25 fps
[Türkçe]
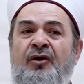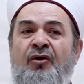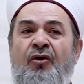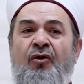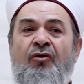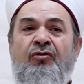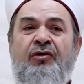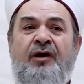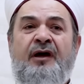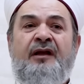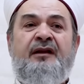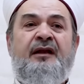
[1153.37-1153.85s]

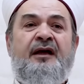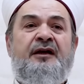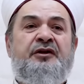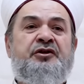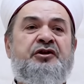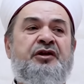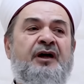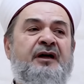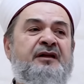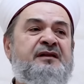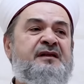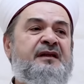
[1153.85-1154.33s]
o kadar
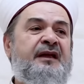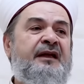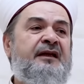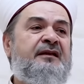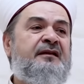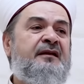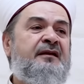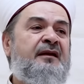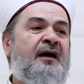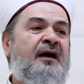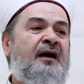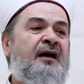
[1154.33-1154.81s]

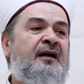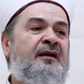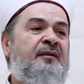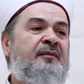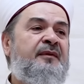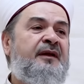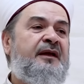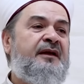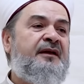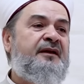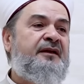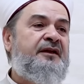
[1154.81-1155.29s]
şahsiyetin
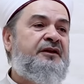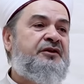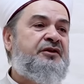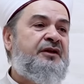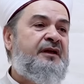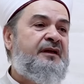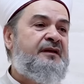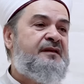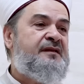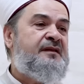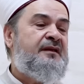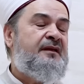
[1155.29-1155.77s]
alimlerin
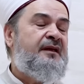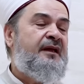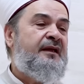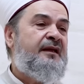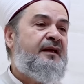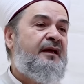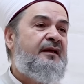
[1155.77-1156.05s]
içerisinde